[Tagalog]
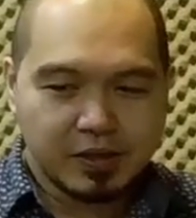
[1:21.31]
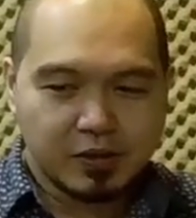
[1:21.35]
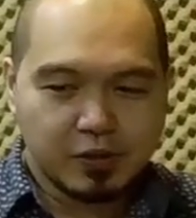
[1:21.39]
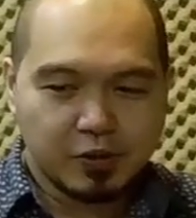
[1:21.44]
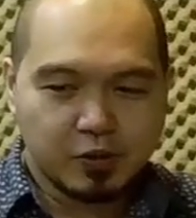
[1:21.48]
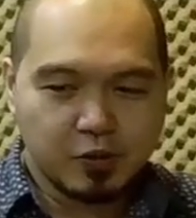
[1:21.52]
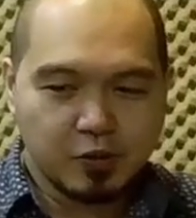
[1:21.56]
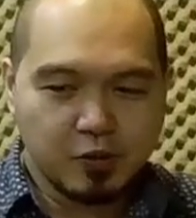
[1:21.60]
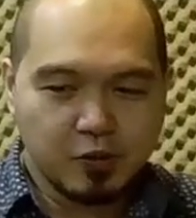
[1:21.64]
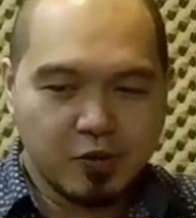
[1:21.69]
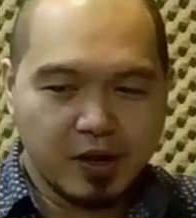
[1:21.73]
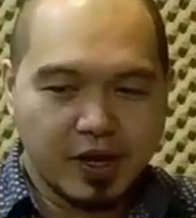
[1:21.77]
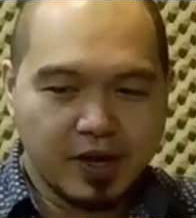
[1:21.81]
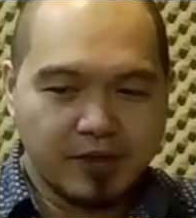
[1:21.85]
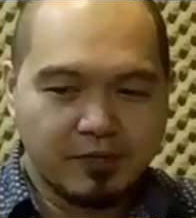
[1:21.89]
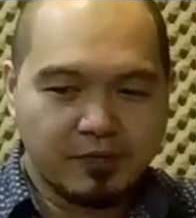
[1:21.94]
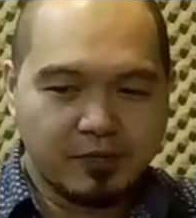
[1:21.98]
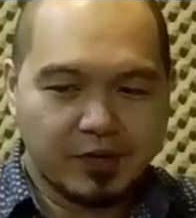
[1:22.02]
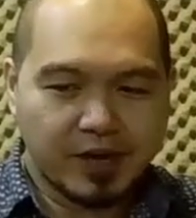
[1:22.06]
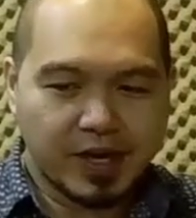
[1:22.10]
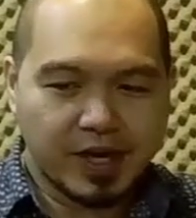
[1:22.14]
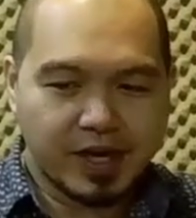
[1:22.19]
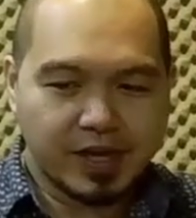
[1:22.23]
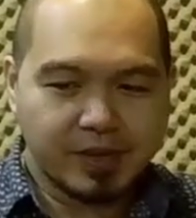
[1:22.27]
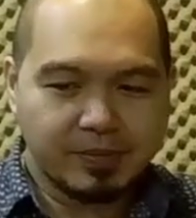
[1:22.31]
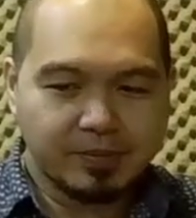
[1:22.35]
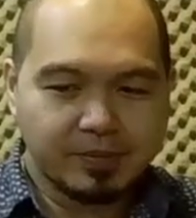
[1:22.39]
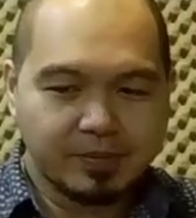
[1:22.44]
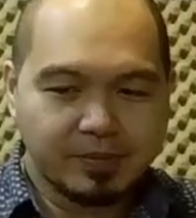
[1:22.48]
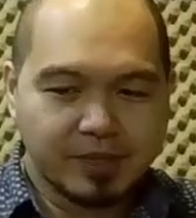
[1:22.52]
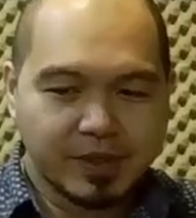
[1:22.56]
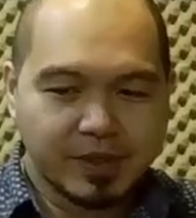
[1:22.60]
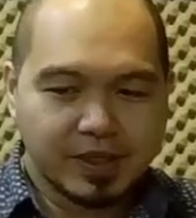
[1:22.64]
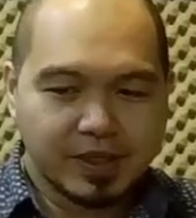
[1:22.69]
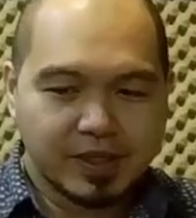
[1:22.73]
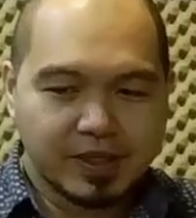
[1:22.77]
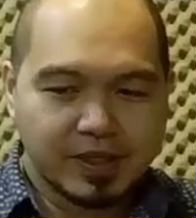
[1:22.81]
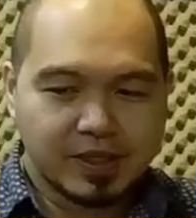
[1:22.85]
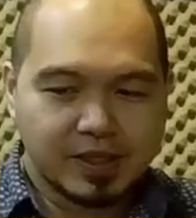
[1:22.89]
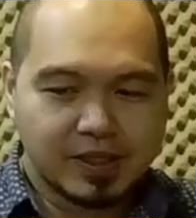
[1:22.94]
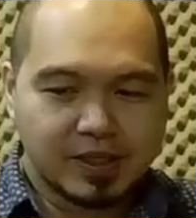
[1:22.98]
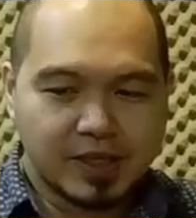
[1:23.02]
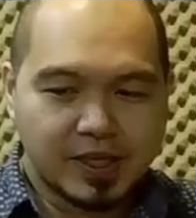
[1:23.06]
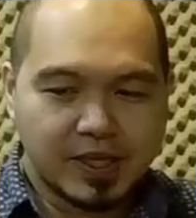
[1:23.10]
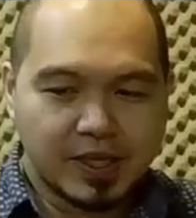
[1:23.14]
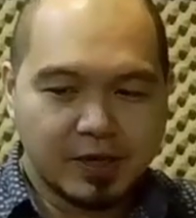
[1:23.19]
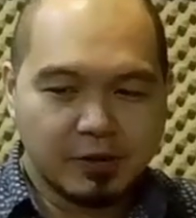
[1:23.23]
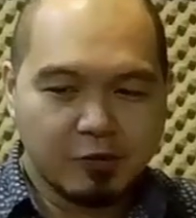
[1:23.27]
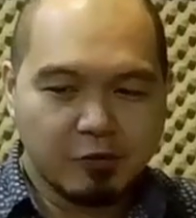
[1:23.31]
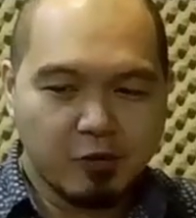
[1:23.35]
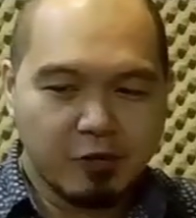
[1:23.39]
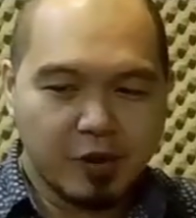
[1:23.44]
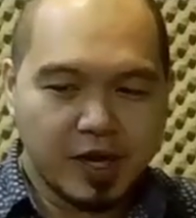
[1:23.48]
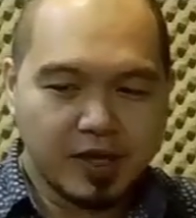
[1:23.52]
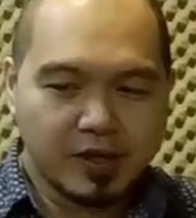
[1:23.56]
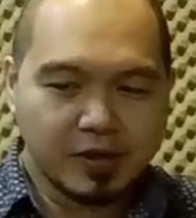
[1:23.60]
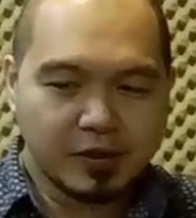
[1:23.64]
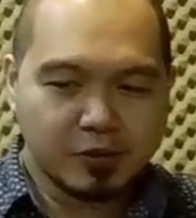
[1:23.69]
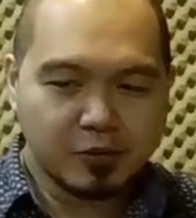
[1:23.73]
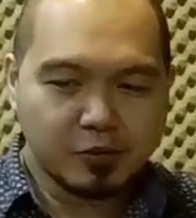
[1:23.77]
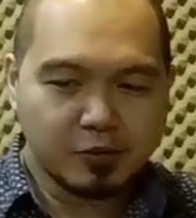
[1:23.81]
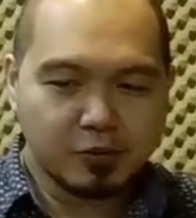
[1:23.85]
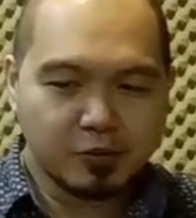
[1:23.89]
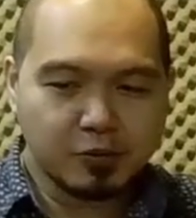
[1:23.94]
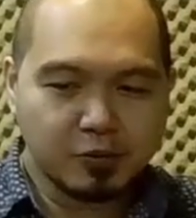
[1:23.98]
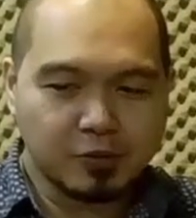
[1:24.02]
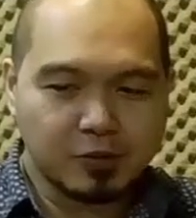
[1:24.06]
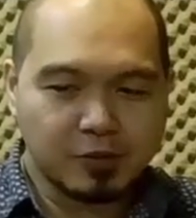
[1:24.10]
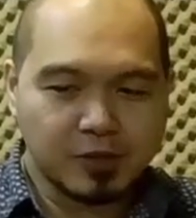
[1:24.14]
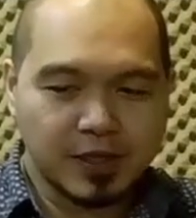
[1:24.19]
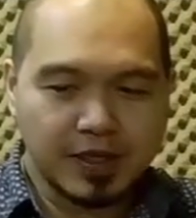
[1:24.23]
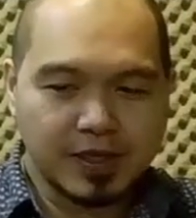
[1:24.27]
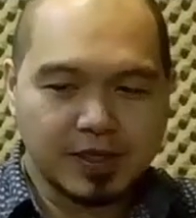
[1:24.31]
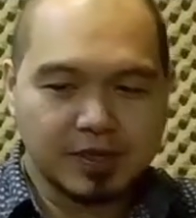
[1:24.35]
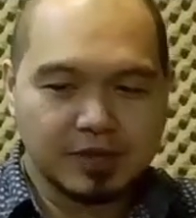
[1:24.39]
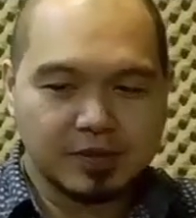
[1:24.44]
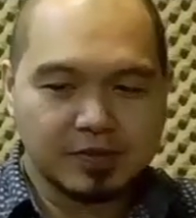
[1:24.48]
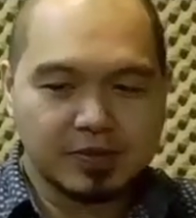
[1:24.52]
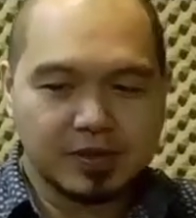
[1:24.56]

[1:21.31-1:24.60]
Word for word: 215 3123.